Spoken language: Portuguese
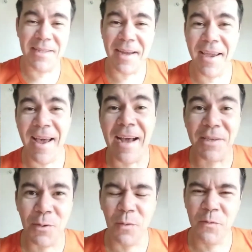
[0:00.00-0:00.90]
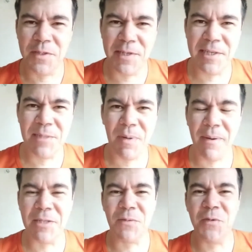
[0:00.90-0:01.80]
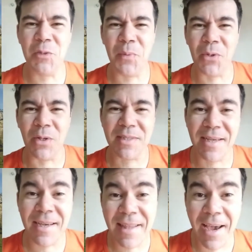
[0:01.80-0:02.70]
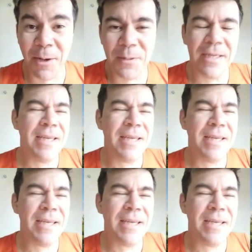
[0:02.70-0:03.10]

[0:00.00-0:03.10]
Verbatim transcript: André, aqui com vocês para mais um vídeo para o nosso canal.